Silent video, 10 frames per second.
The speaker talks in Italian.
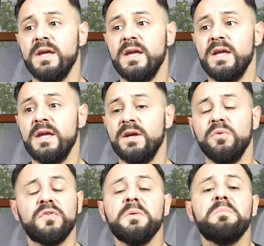e
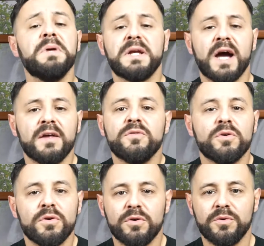così per
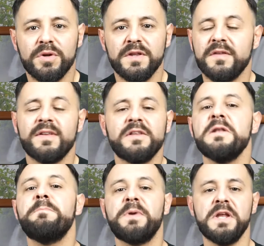caso quindi è stato
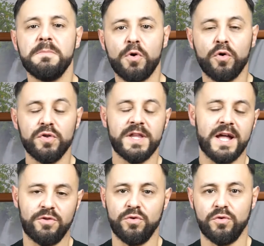il primo
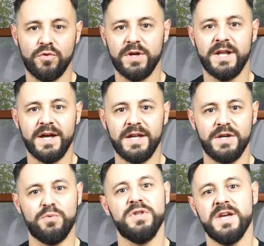contatto con eh,
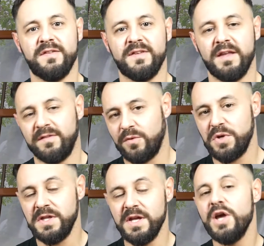i QDSS
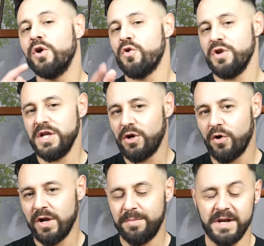quindi con
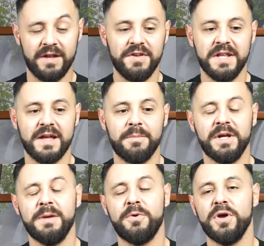Nicola per la verità
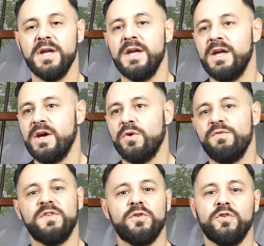perché poi ho
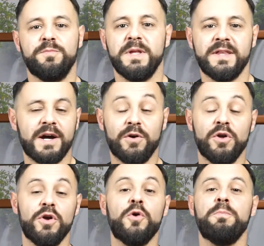visto lo
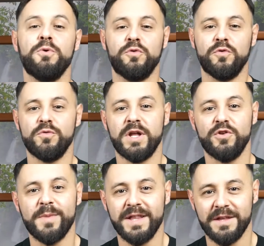spettacolo e ho posto una
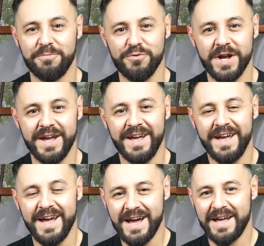domanda pure
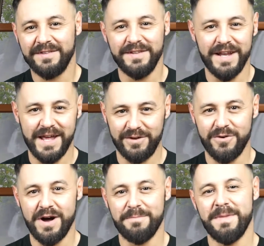a
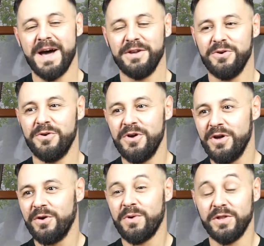Sinergo a Mario
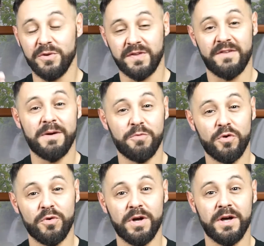quando
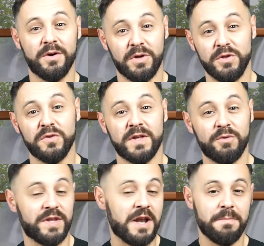stavamo eh, quando io
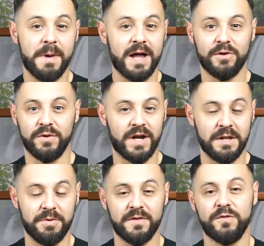stavo tra il palco tra
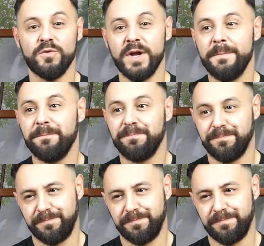le persone